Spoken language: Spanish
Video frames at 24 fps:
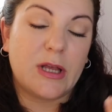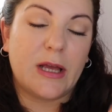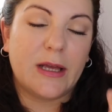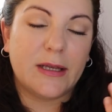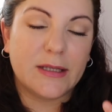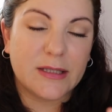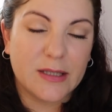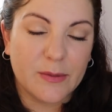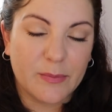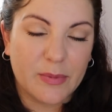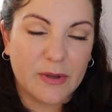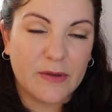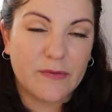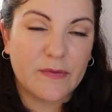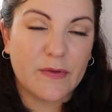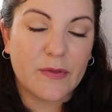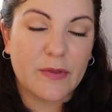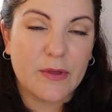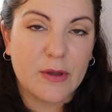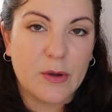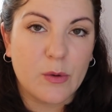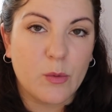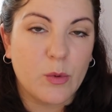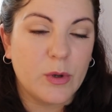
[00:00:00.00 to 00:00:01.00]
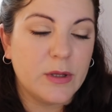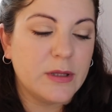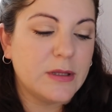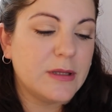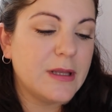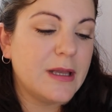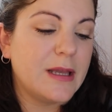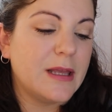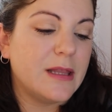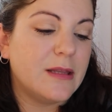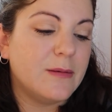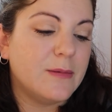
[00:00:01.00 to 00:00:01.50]
o sea, SPF
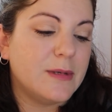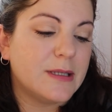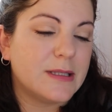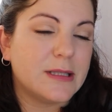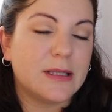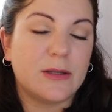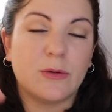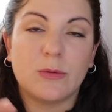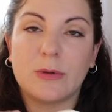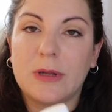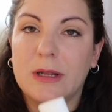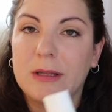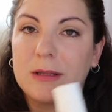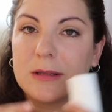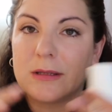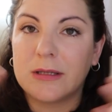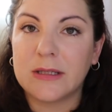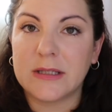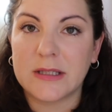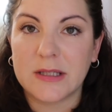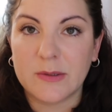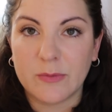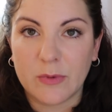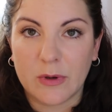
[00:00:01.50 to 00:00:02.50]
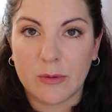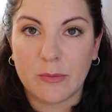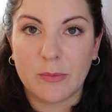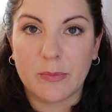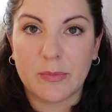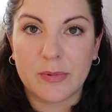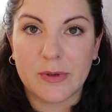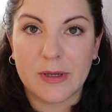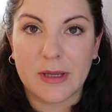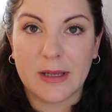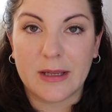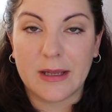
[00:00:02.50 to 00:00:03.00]
50 y además tiene un
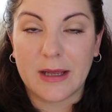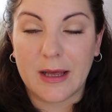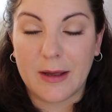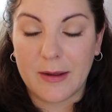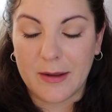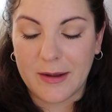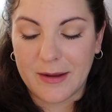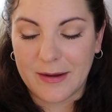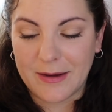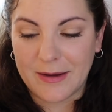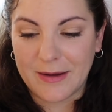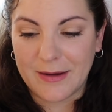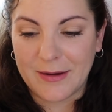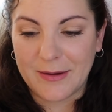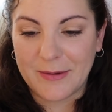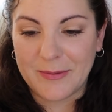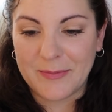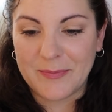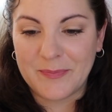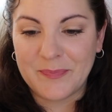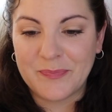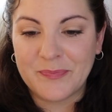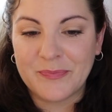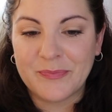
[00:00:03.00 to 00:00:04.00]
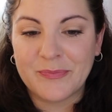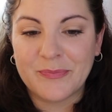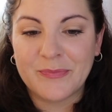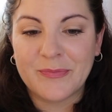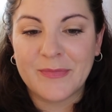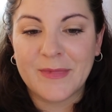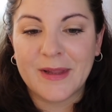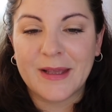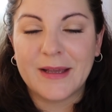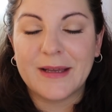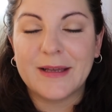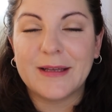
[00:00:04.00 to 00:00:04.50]
altísimo, eh, eh,
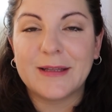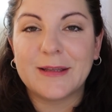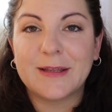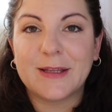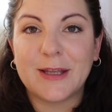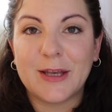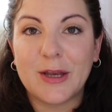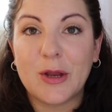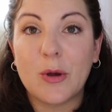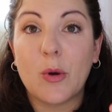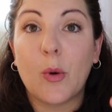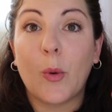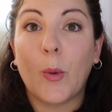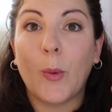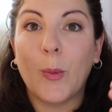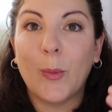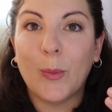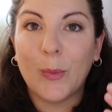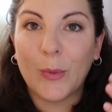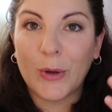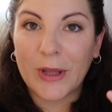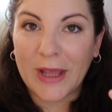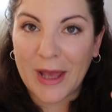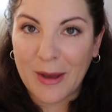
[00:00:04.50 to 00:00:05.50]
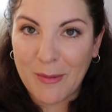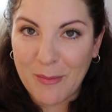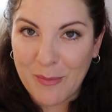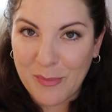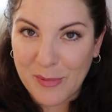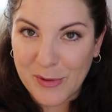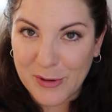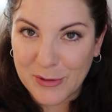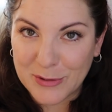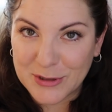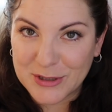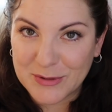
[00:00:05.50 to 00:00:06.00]
tiene un muy
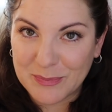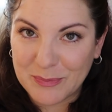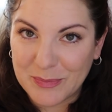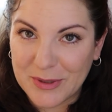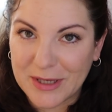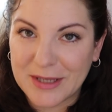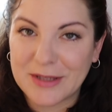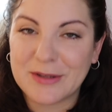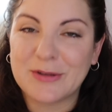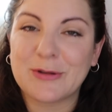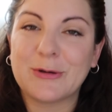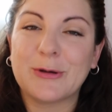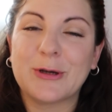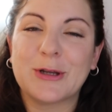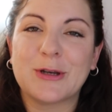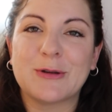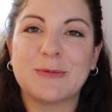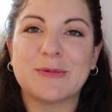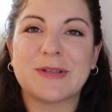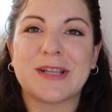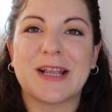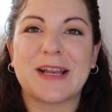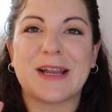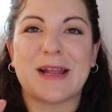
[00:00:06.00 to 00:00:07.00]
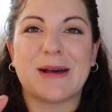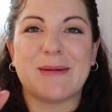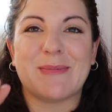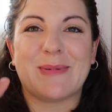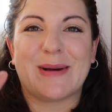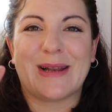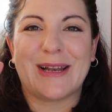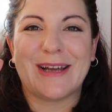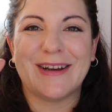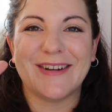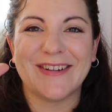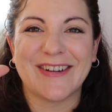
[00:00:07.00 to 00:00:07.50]
amplio espectro, que no me sale la
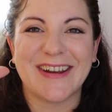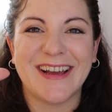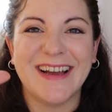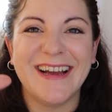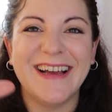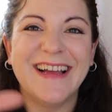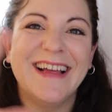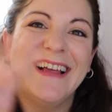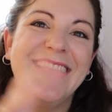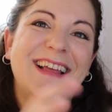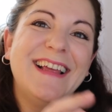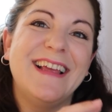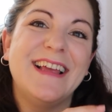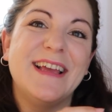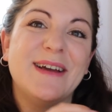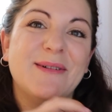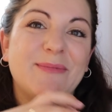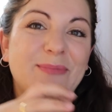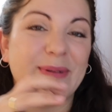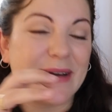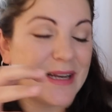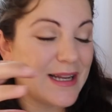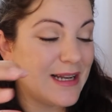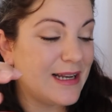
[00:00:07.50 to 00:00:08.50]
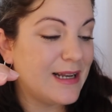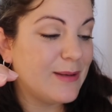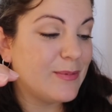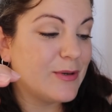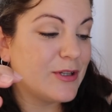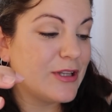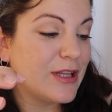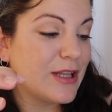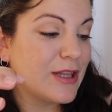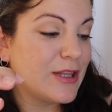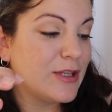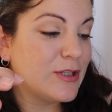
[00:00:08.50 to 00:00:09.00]
palabra, para la
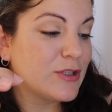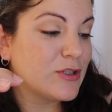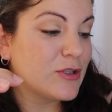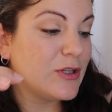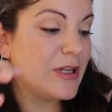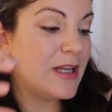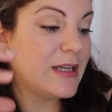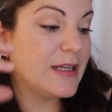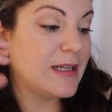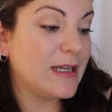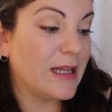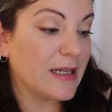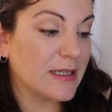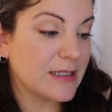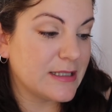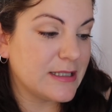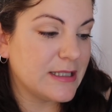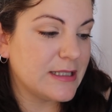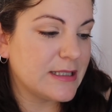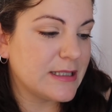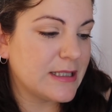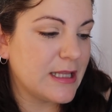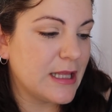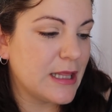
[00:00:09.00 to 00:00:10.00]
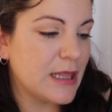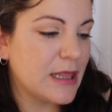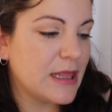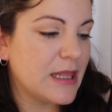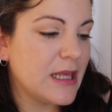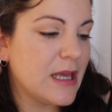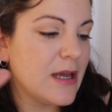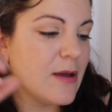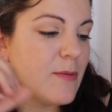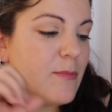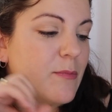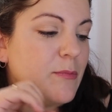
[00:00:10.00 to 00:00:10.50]
protección solar y la
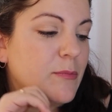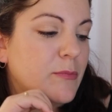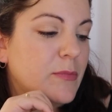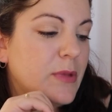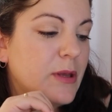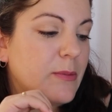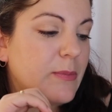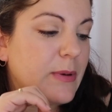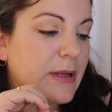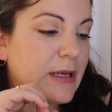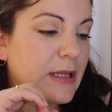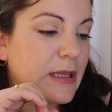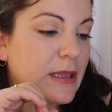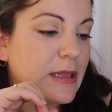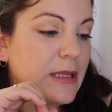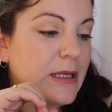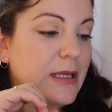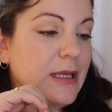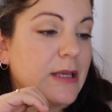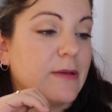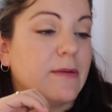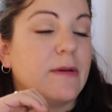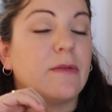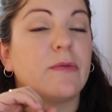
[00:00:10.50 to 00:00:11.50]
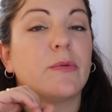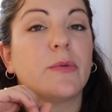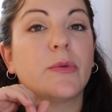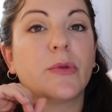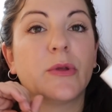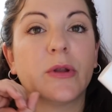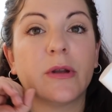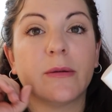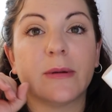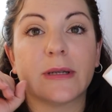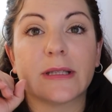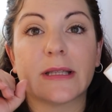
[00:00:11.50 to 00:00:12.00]
resistencia. Me parece que va a
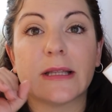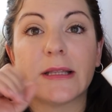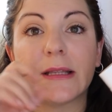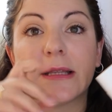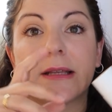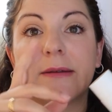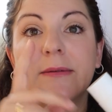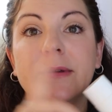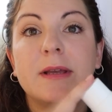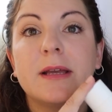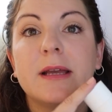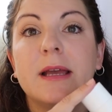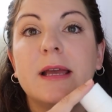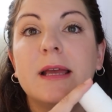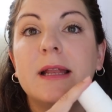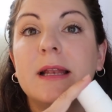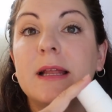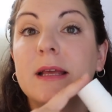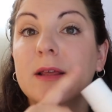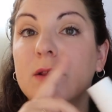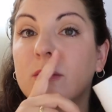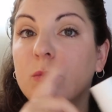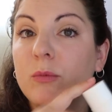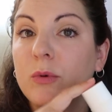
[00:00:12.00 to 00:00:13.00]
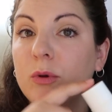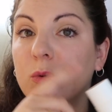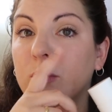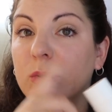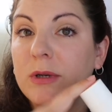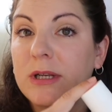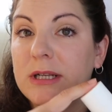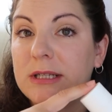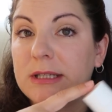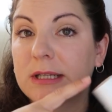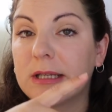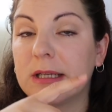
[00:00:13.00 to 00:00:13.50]
funcionar bastante bien. He leído muy
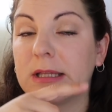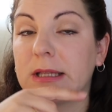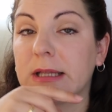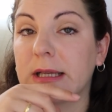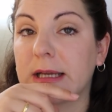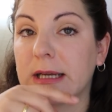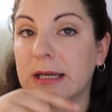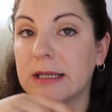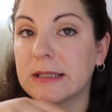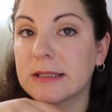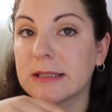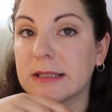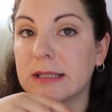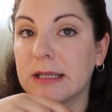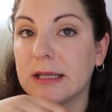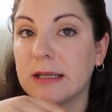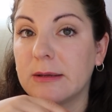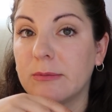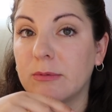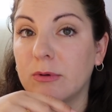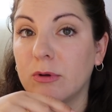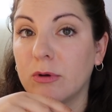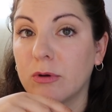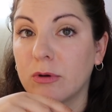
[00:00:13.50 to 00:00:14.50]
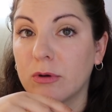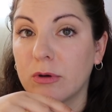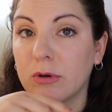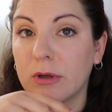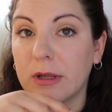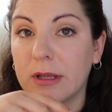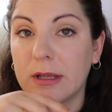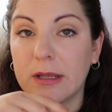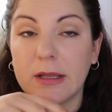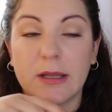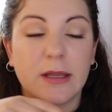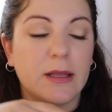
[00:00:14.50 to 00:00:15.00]
buenas críticas de blog
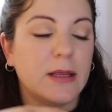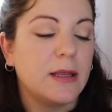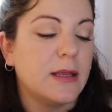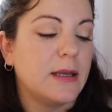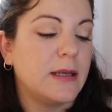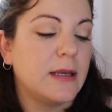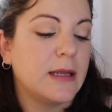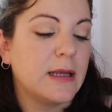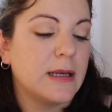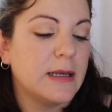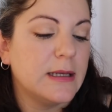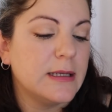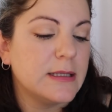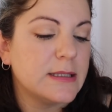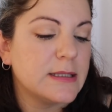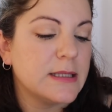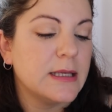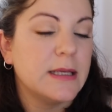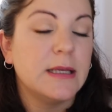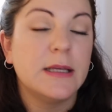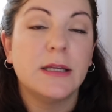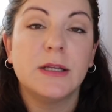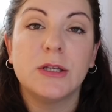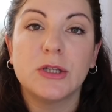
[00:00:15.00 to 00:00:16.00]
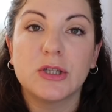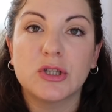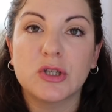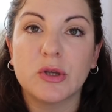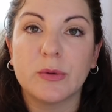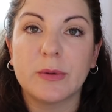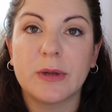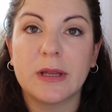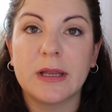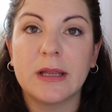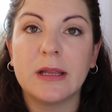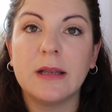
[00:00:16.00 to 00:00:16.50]
eh, en inglés
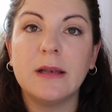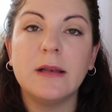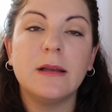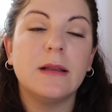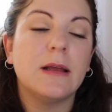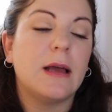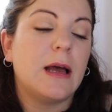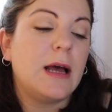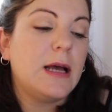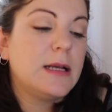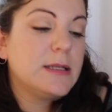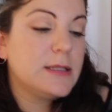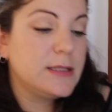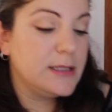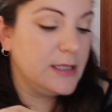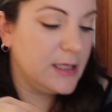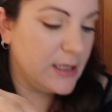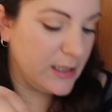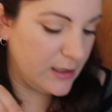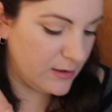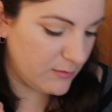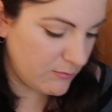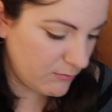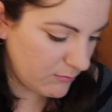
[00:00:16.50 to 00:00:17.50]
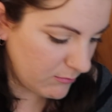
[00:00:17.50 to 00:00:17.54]
sobre él, así que